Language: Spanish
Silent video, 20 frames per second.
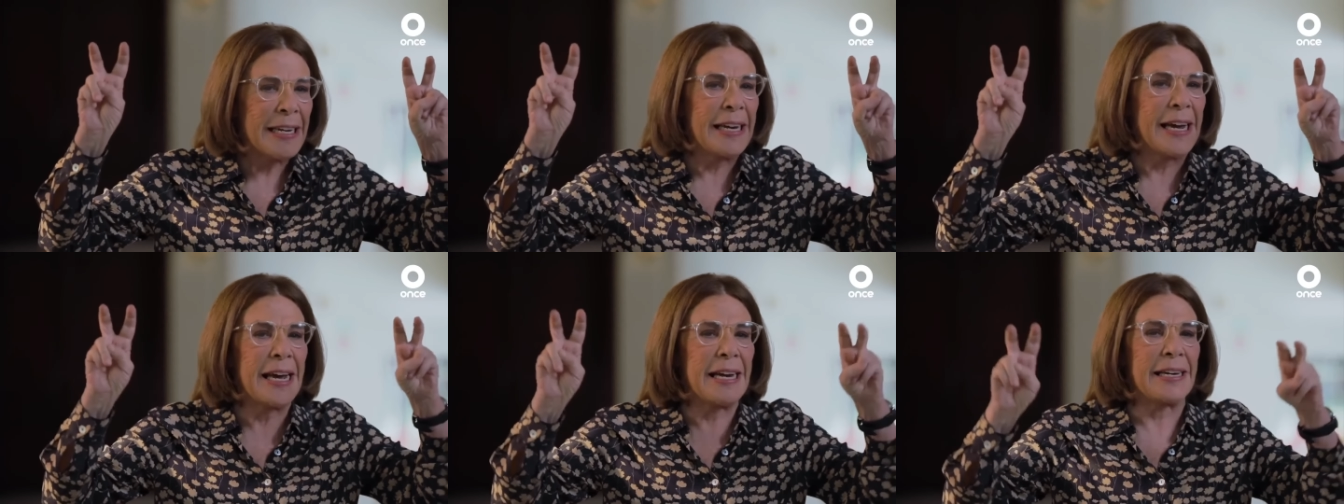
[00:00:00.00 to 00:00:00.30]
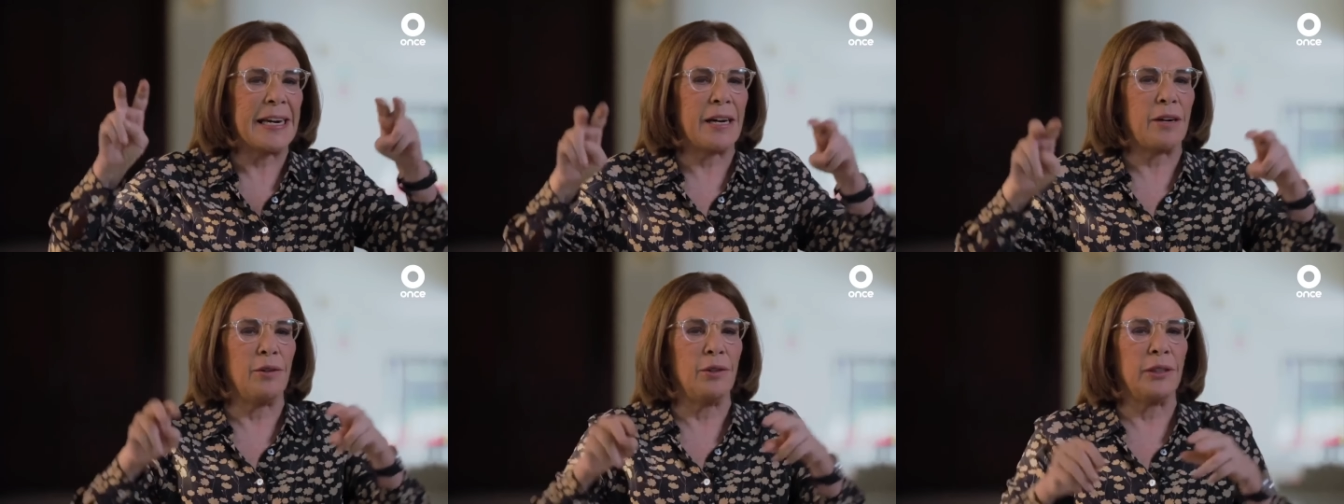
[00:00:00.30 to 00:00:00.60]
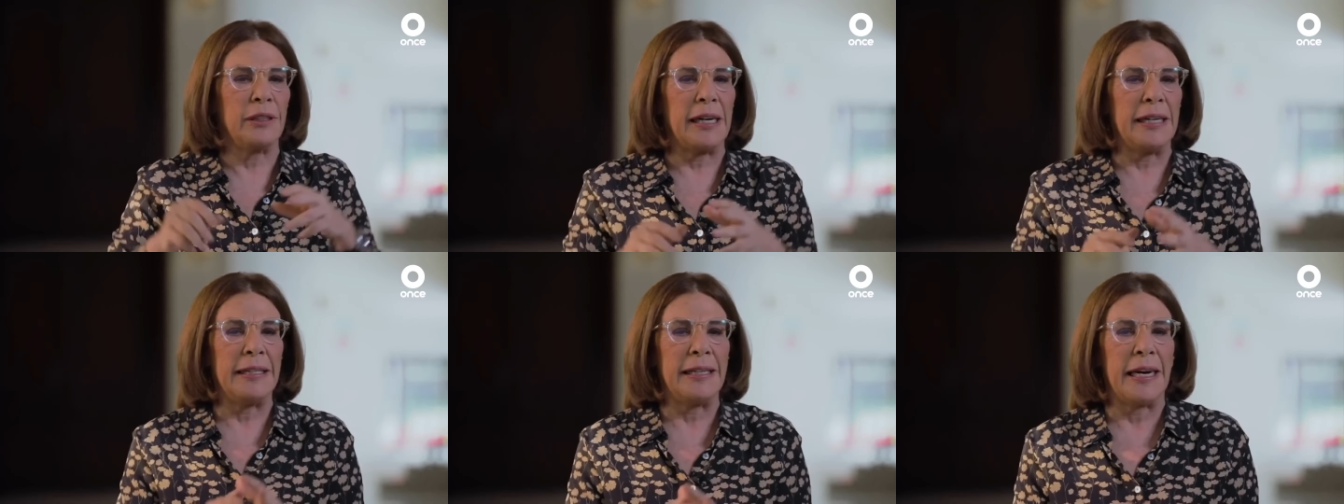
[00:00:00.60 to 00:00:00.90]
guerra
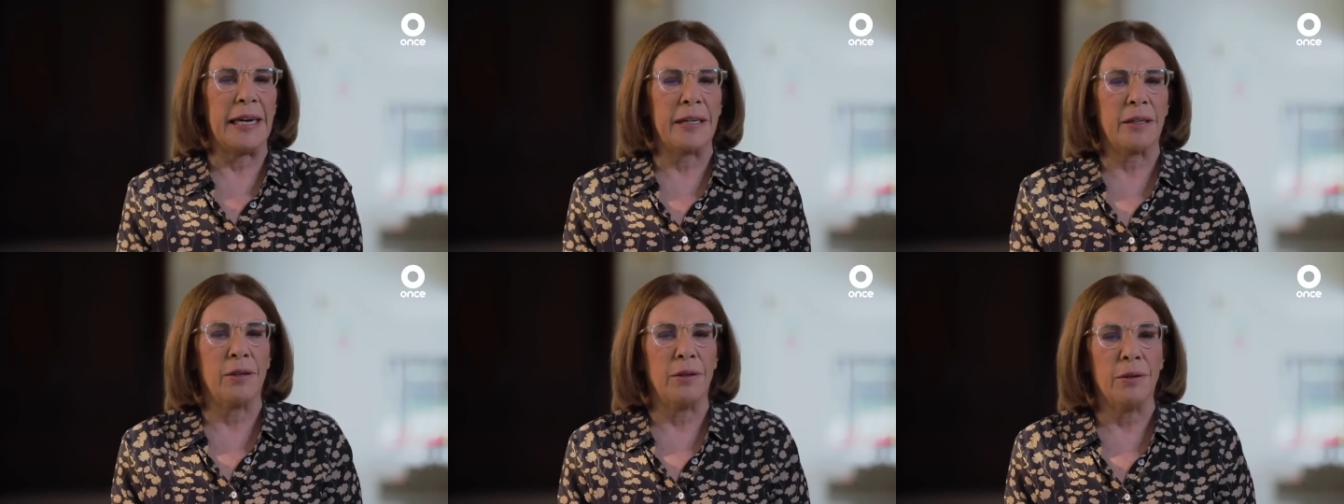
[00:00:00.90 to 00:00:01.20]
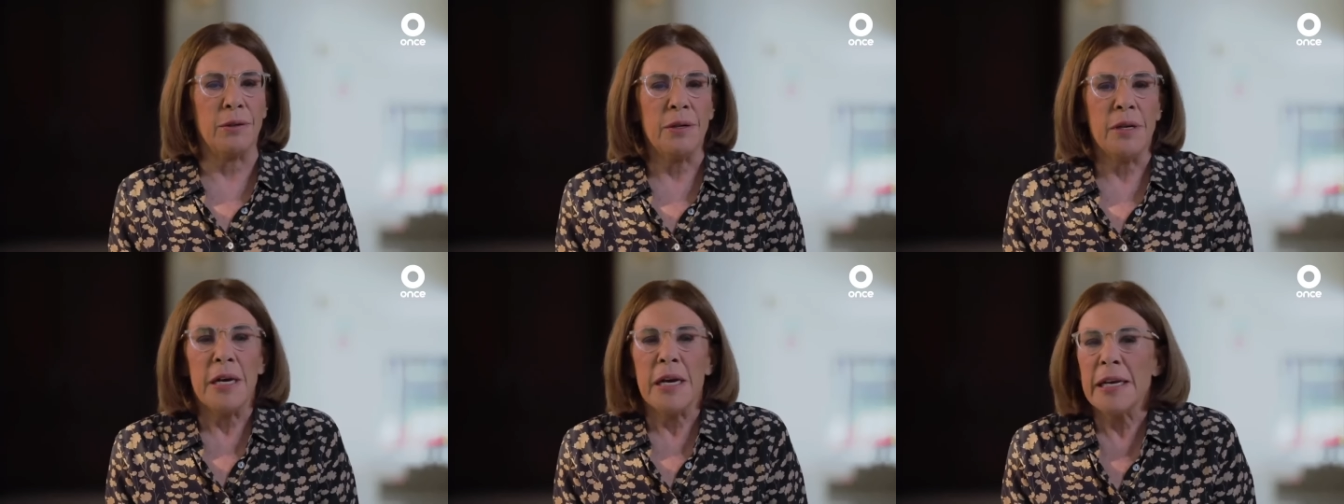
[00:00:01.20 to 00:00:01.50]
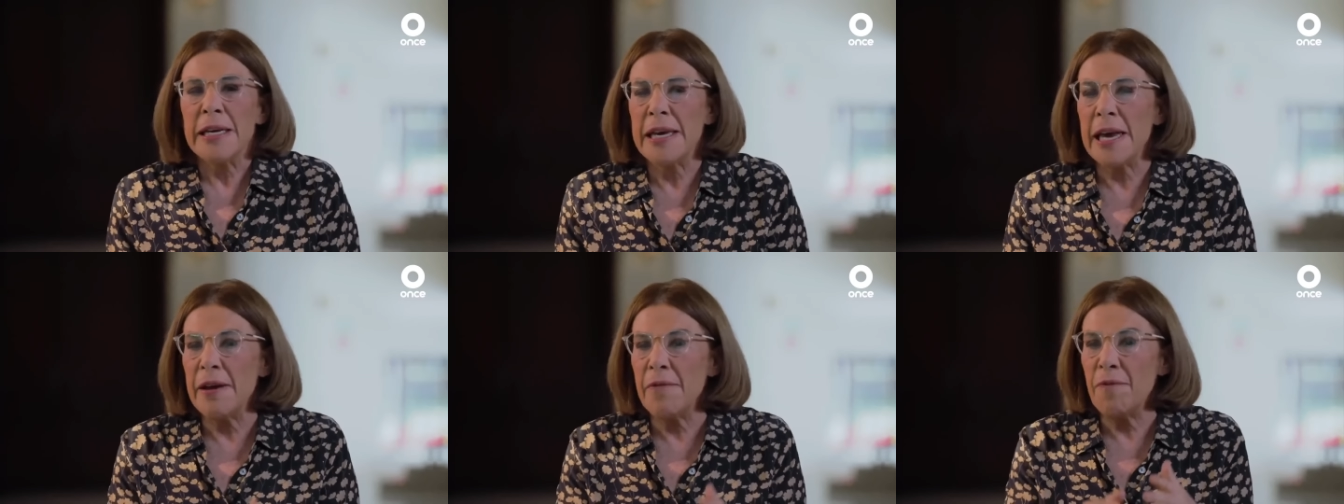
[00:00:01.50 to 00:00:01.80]
contra el narco?
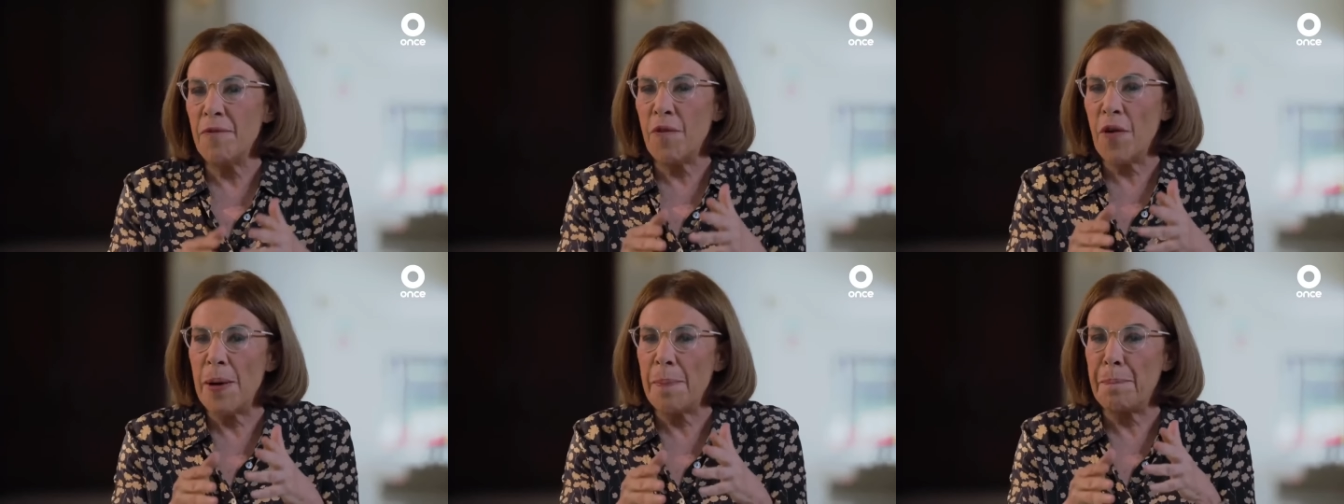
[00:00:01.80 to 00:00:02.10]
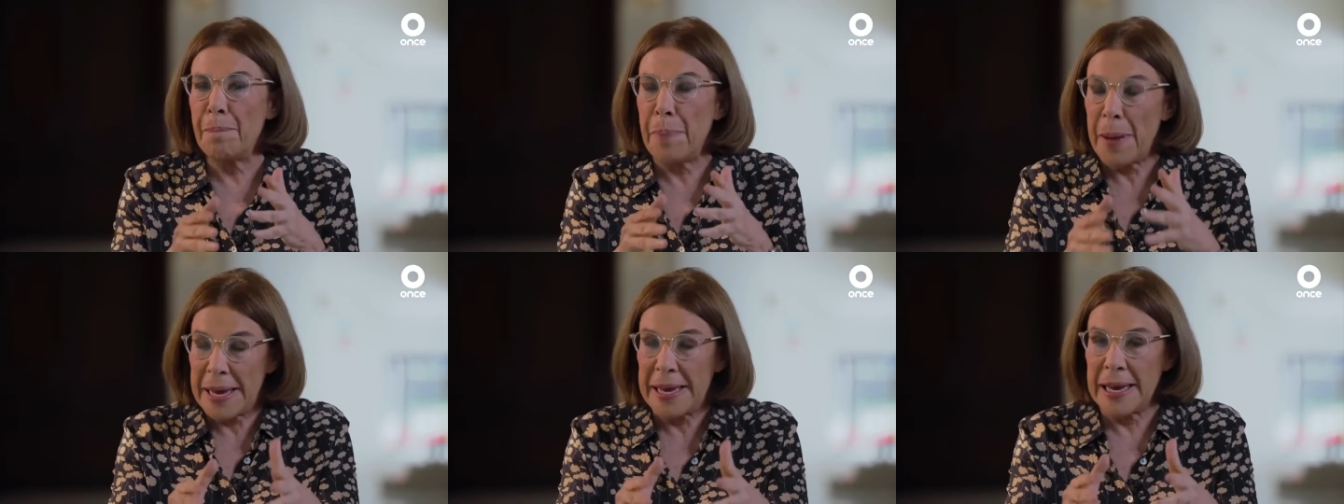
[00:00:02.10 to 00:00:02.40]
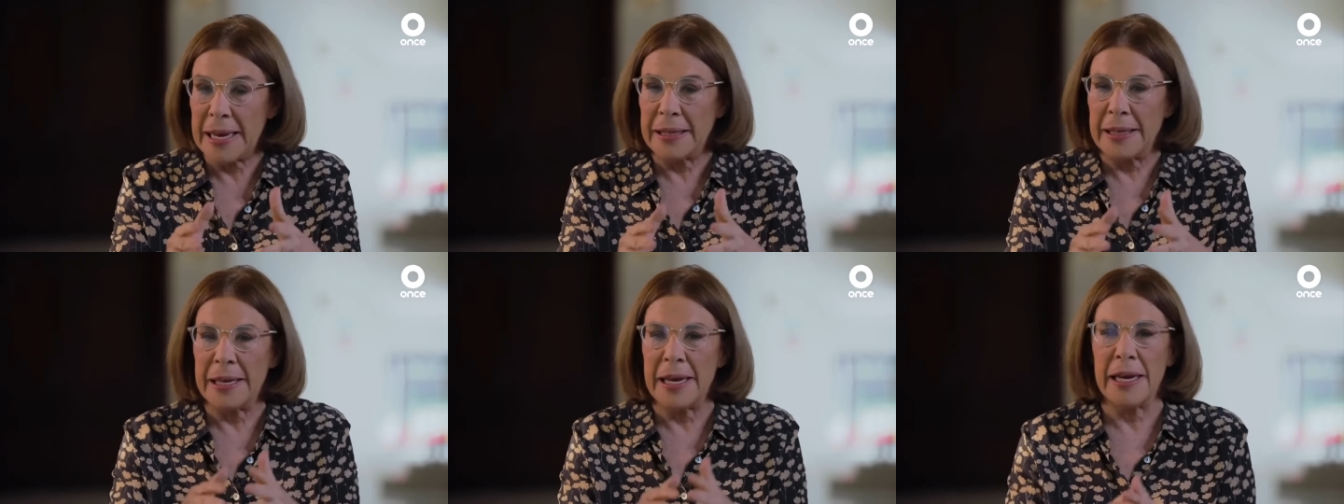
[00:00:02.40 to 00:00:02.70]
¿Quién fue
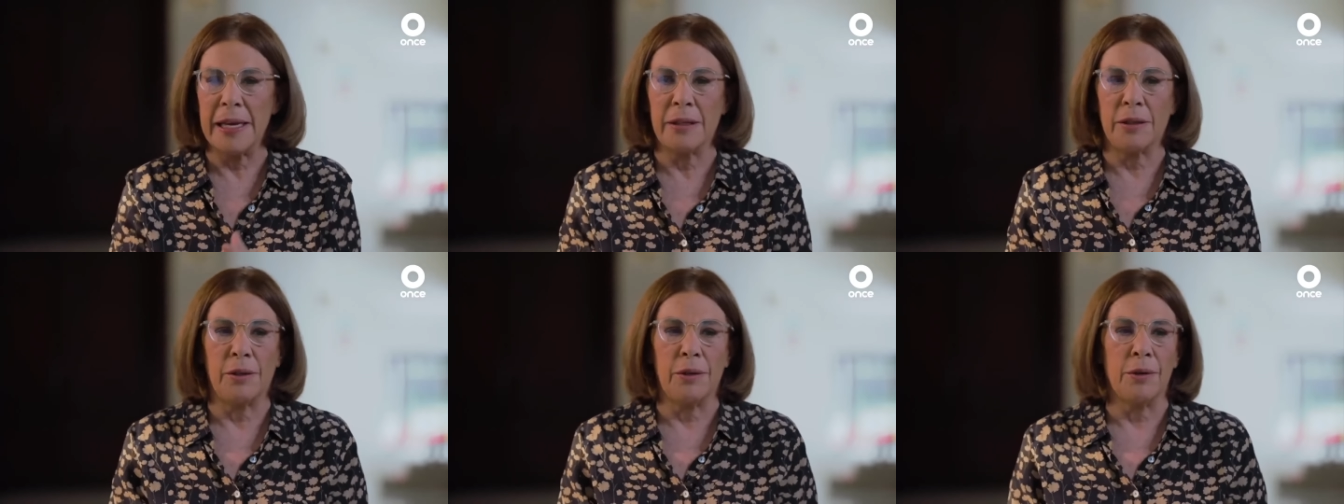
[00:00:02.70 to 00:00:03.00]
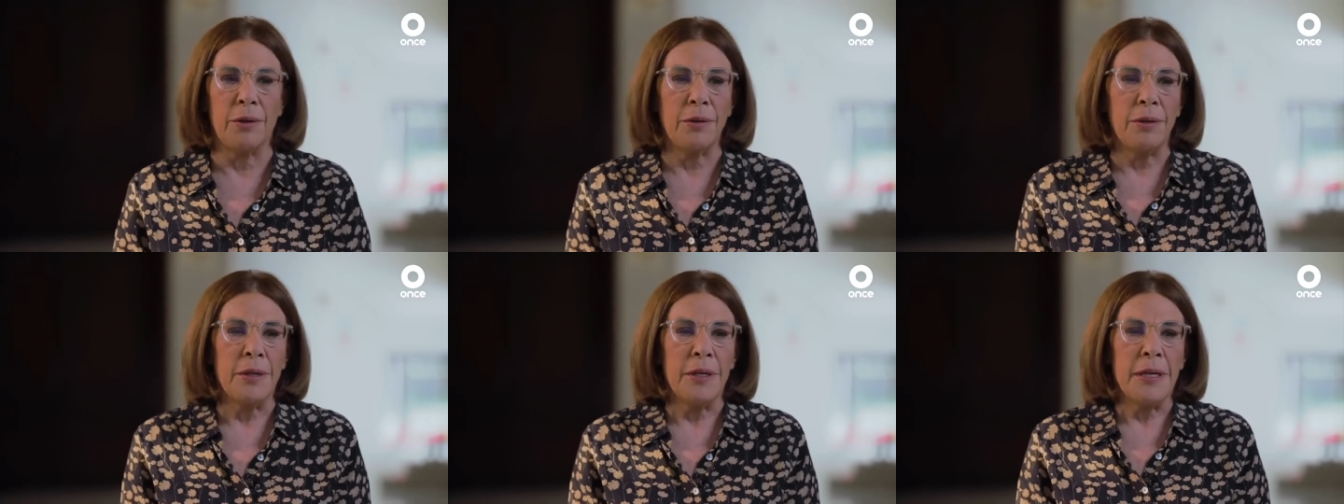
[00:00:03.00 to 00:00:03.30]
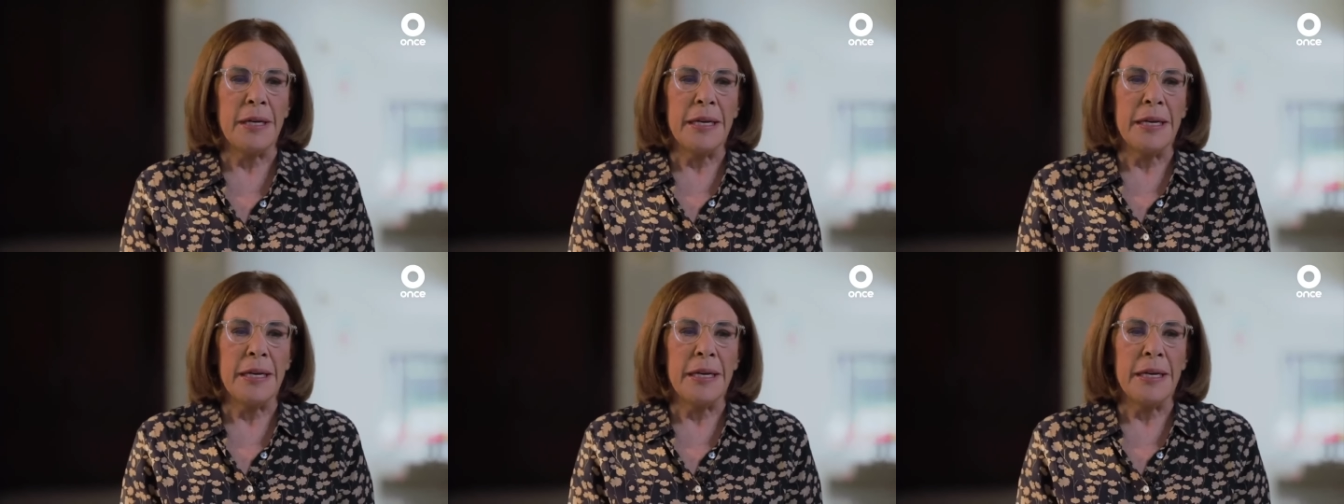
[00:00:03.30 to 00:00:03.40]
Peña Nieto?